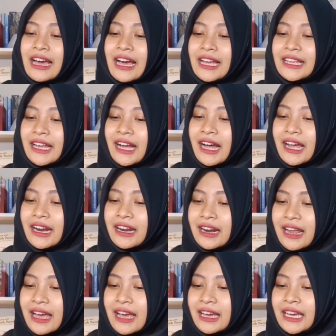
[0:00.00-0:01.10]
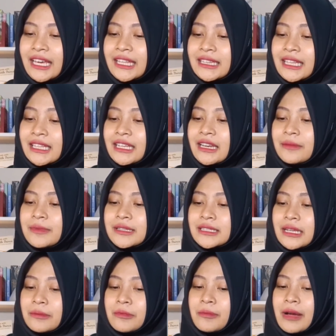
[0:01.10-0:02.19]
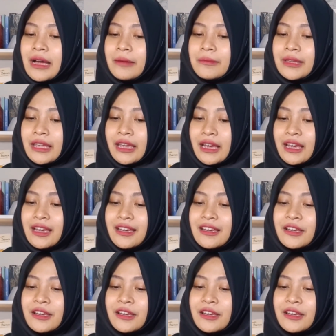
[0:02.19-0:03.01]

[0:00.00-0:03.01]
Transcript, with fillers: hanya karena kita tidak bisa memahaminya,